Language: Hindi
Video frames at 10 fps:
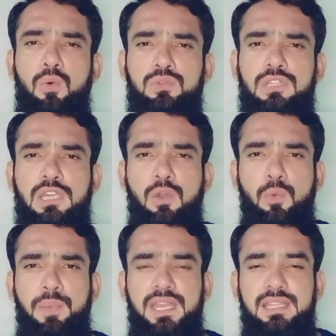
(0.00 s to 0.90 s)
उनके
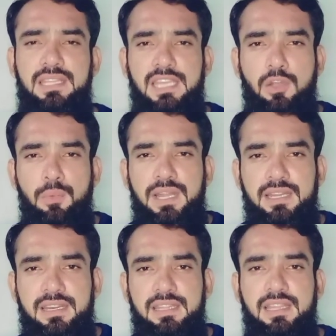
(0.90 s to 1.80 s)
ऊपर इनकी
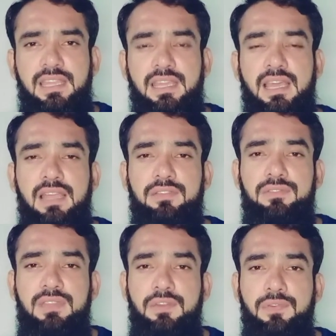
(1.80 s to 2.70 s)
कमेंट्री नहीं है
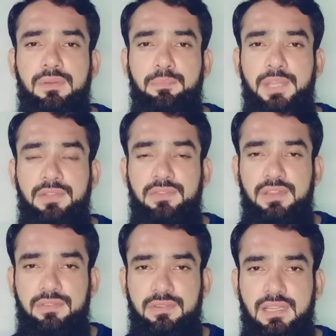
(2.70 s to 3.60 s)
सिर्फ
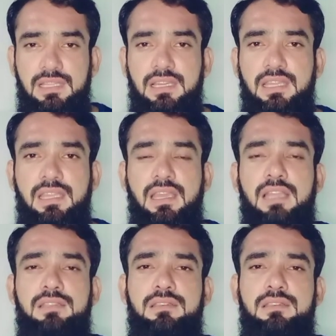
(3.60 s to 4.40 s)
पिक्चर्स चल रही हैं